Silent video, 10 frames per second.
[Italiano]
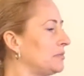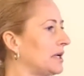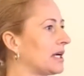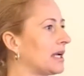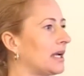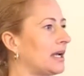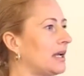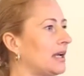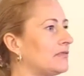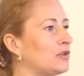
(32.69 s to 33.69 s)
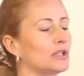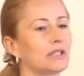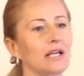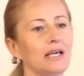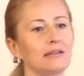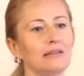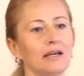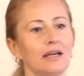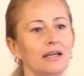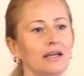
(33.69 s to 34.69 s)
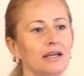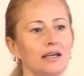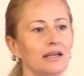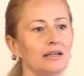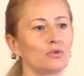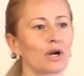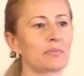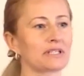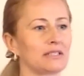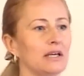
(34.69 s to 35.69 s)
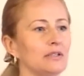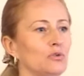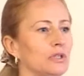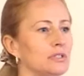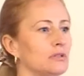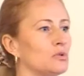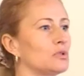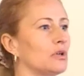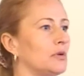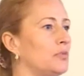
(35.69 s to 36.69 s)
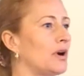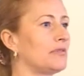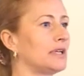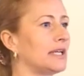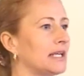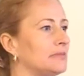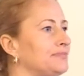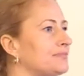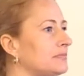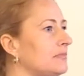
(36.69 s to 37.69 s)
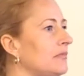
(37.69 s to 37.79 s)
perché a volte le idee che un rappresentante di un'istituzione può avere